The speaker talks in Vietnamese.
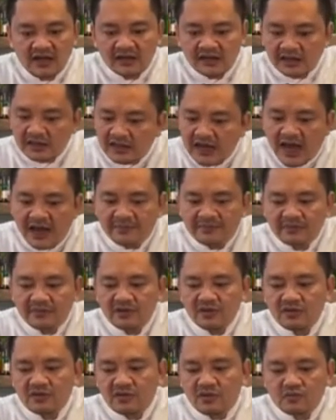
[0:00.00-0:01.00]
cách làm
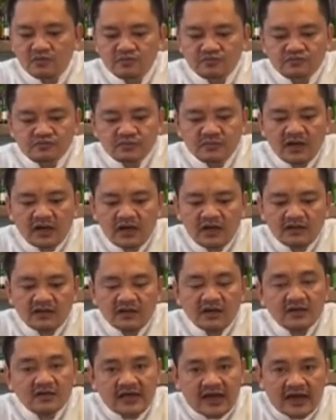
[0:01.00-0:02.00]
nó cũng à,
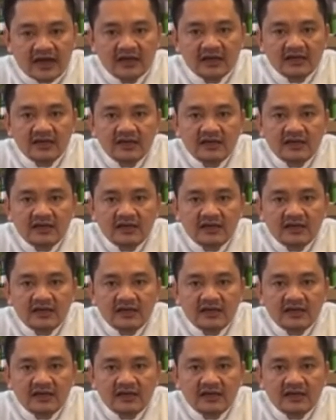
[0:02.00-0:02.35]
đơn giản